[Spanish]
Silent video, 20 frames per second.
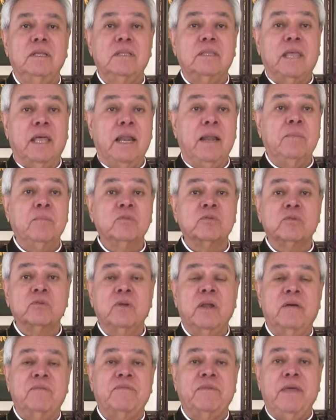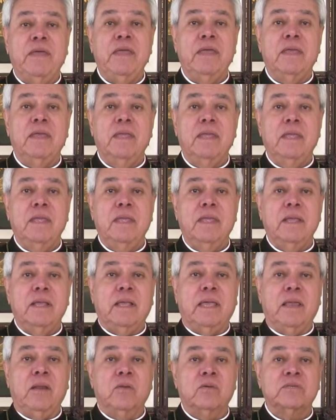Tenemos una fe
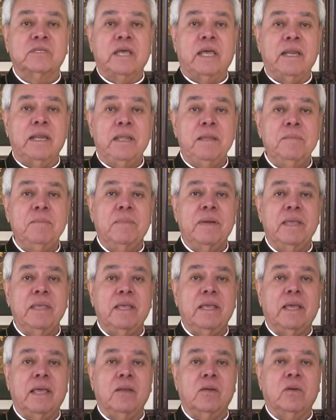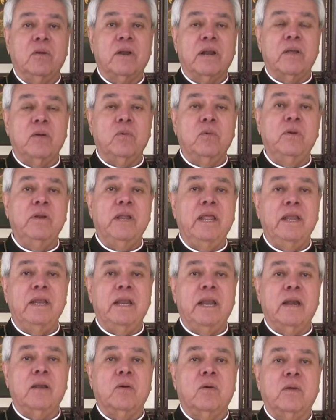que nos anima y que nos reúne en
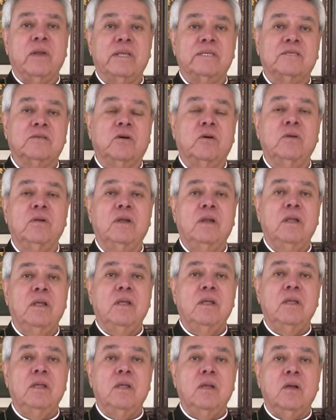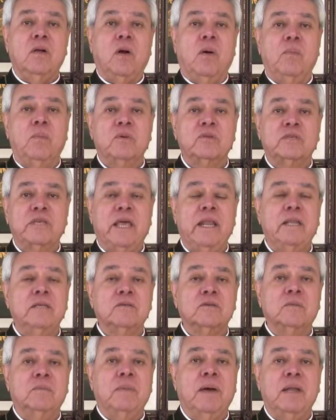el corazón como
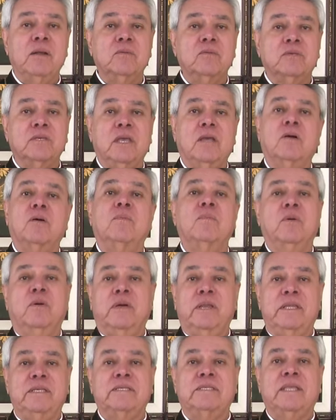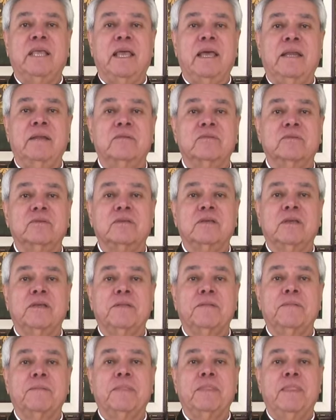seres humanos y como cristianos.
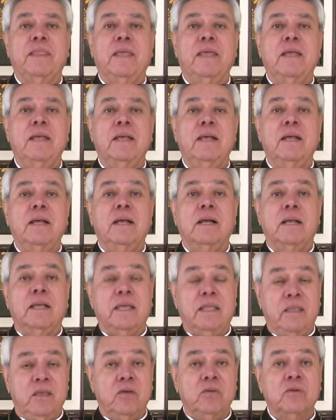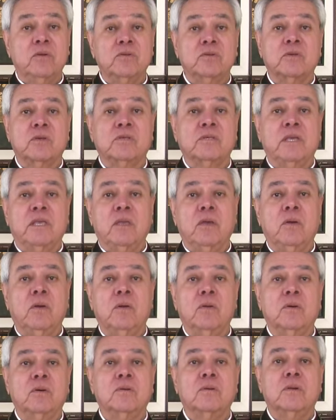Que Dios nuestro Señor
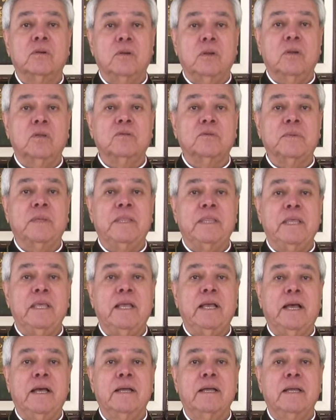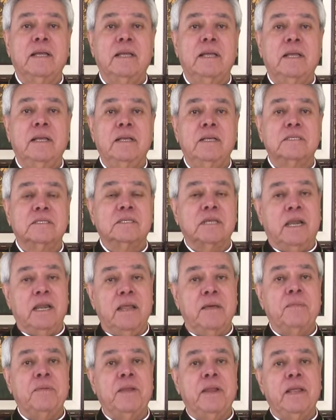los bendiga.
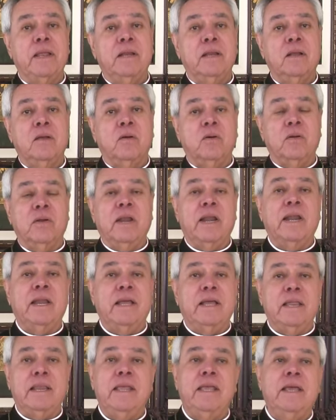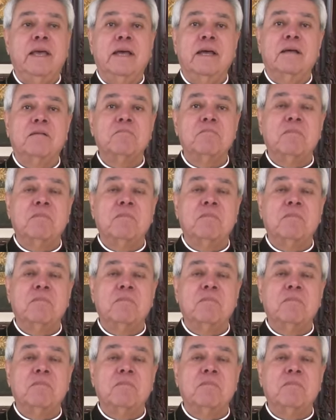Celebren con alegría,